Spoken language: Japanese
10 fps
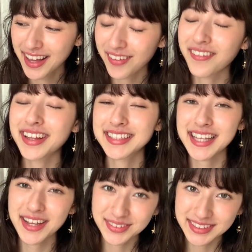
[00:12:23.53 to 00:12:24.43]
これで
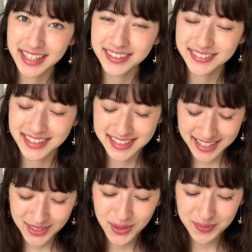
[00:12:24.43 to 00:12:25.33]
最後になるんです
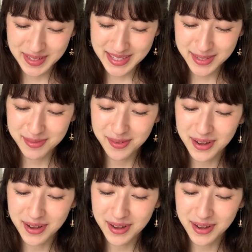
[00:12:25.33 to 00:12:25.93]
けど、3つ目